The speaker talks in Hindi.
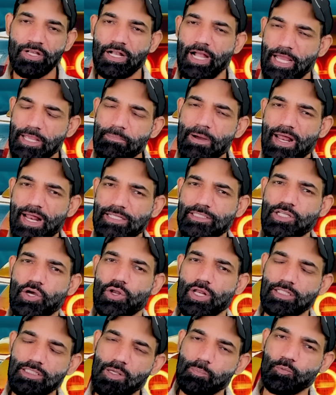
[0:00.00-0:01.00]
कई बार ऐसा
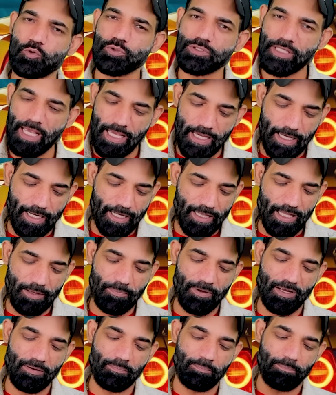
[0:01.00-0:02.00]
हो रहा है सब कुछ सही करने
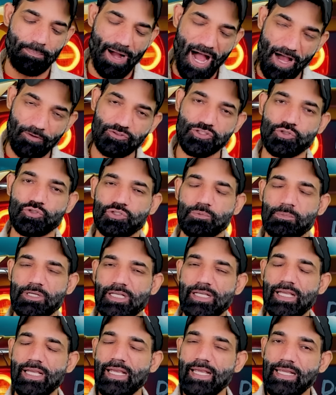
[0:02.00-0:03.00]
पे बावजूद भी